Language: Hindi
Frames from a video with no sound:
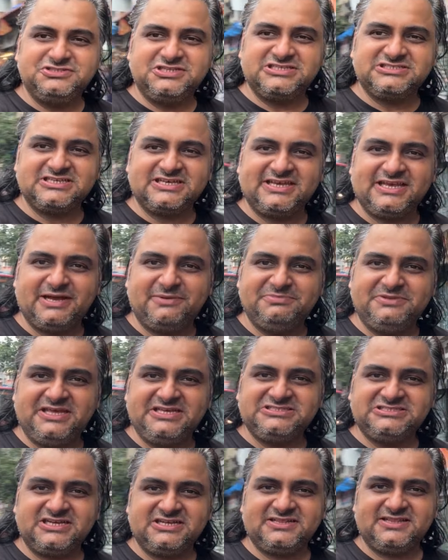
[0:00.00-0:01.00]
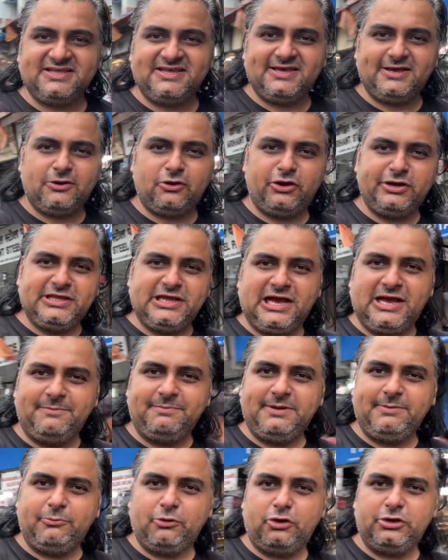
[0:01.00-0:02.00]
जैसे कि आप देख सकते हैं और यहाँ
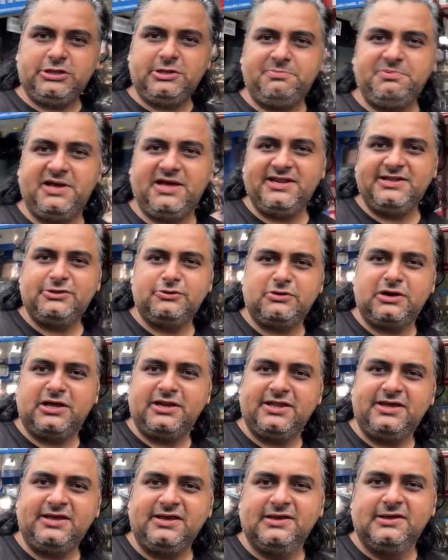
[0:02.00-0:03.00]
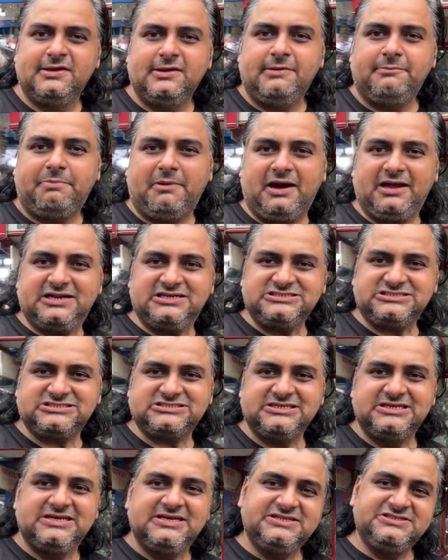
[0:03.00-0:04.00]
पे बहुत ही प्यारी दुकान है और
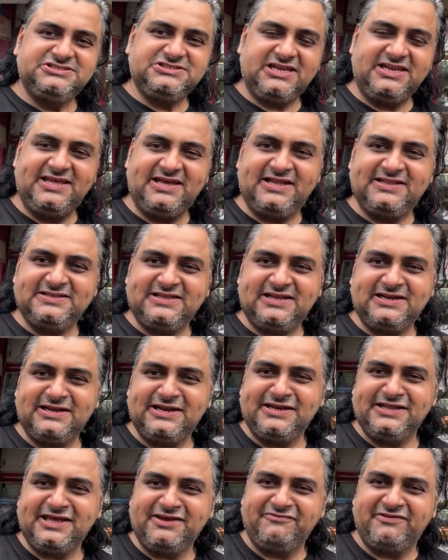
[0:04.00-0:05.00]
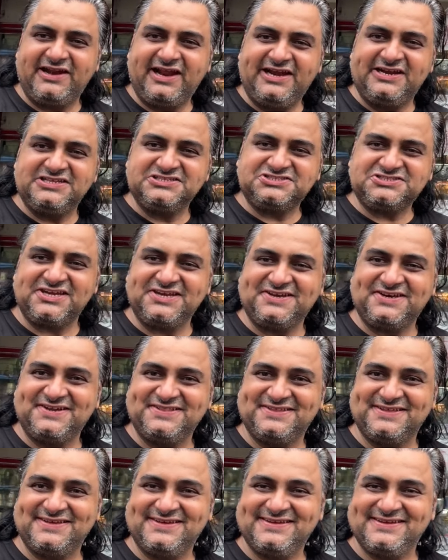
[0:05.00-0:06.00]
चलिए अंदर इनकी वेराइटीज़ चेक
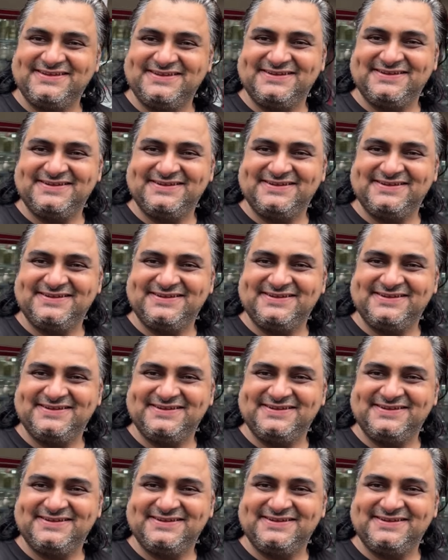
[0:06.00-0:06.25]
करते हैं